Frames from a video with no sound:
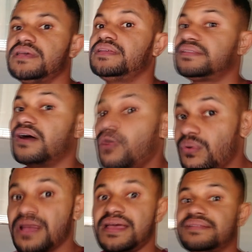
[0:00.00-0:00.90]

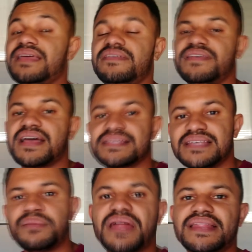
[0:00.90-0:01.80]
Então, tem que ficar
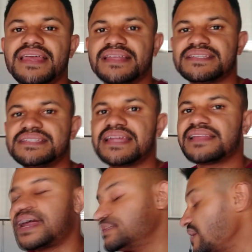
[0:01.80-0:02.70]
sempre atento a esses detalhes.